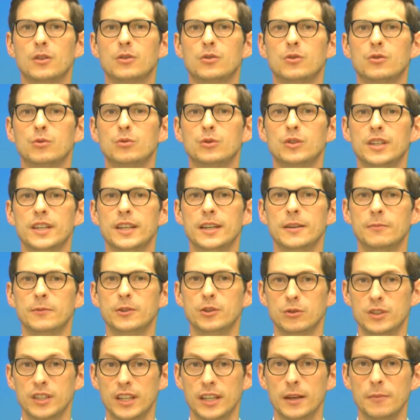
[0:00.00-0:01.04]
Zudem,
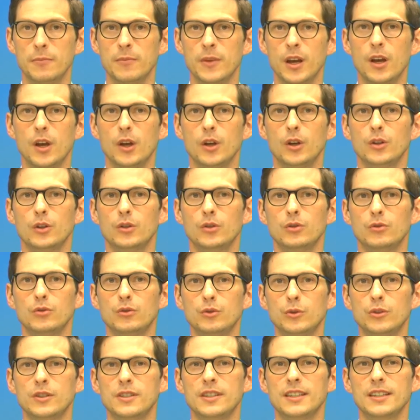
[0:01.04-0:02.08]
zudem
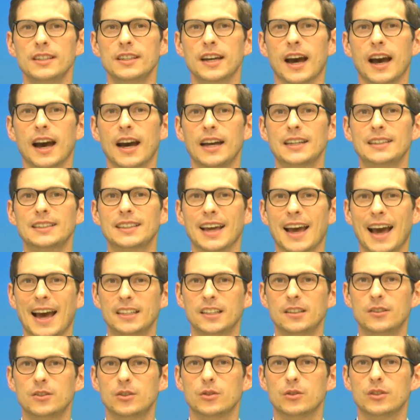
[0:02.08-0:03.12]
tun sich gerade
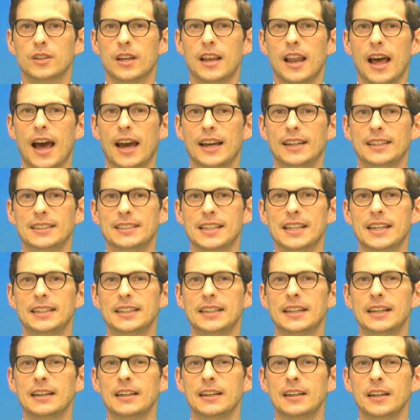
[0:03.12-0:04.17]
traditionelle
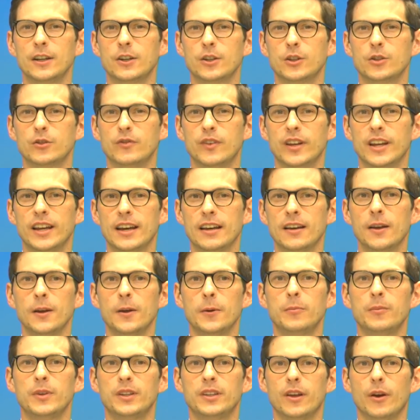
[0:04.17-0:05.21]
Einzelhändler schwer
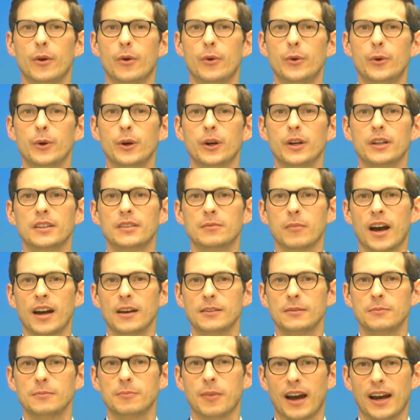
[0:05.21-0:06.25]
mit der höheren
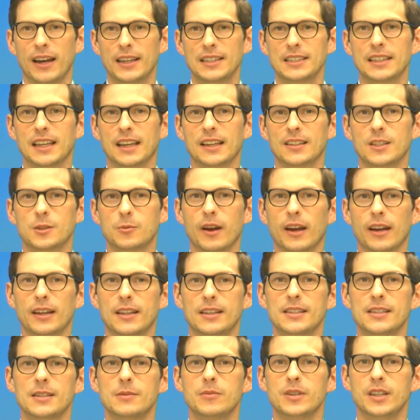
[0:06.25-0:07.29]

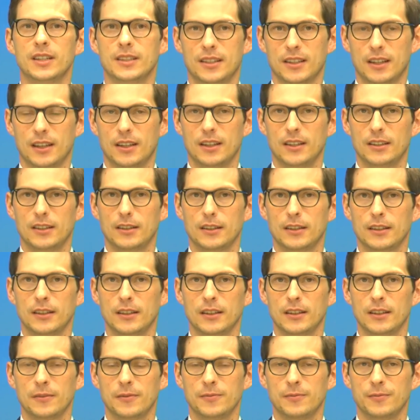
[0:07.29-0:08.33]
Preistransparenz im Internet.
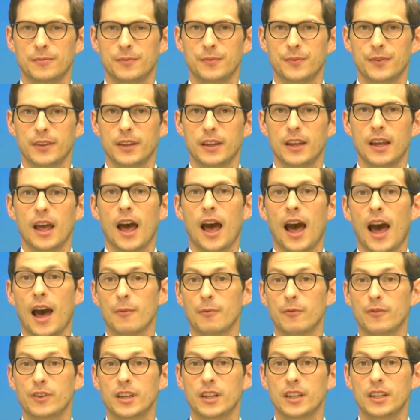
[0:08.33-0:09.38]

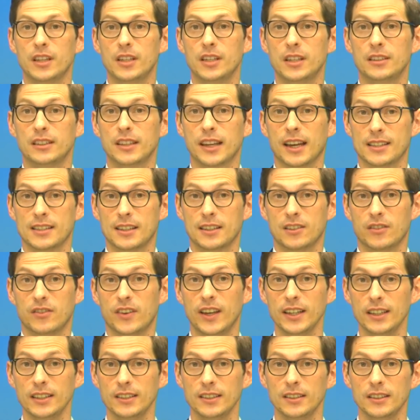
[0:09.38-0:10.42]
Haben wir Ihr Interesse
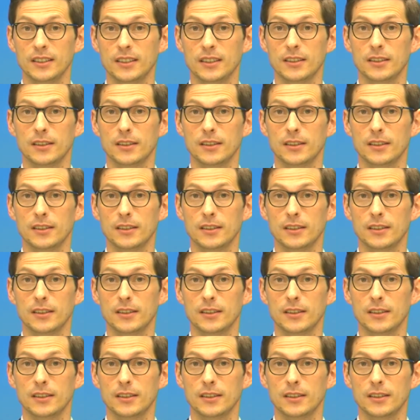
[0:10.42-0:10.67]
geweckt?